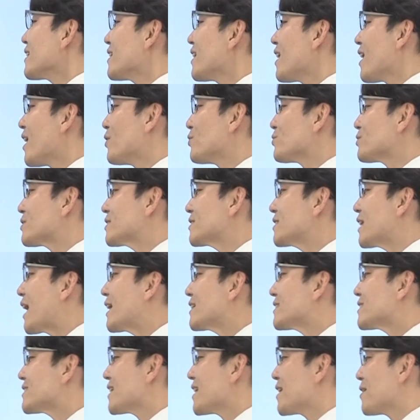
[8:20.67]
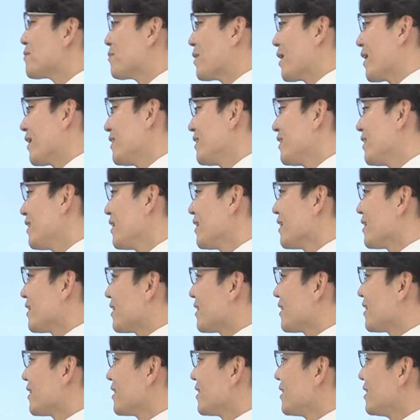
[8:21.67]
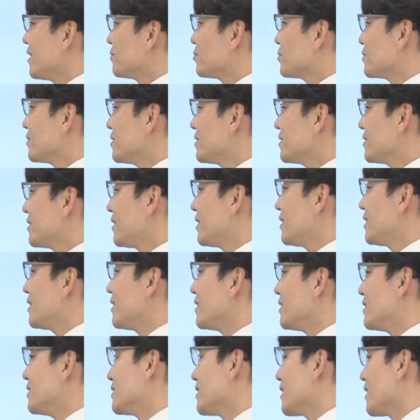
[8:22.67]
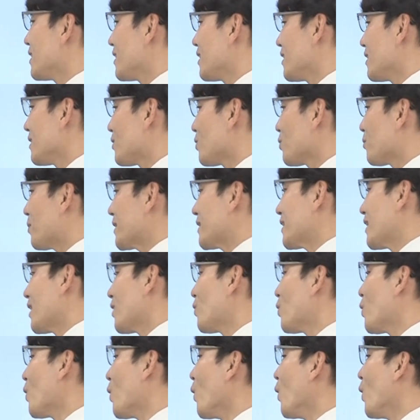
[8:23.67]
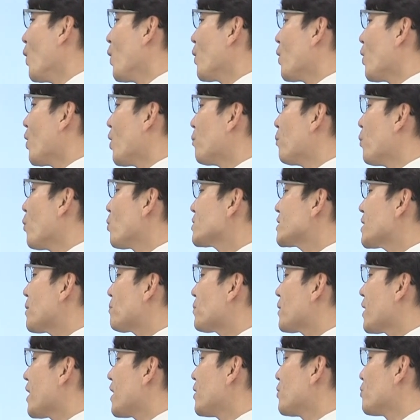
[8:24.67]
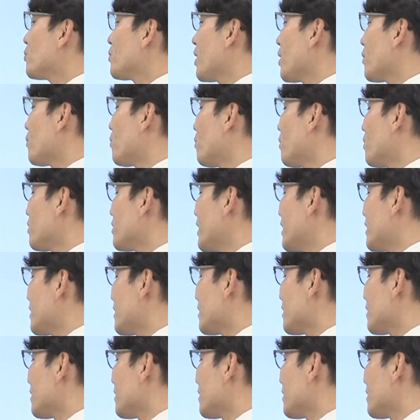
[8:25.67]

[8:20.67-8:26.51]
클라우스 하셀만 어, 이 분들이 이제 또 받았고 어, 복잡계 이론에 공헌했,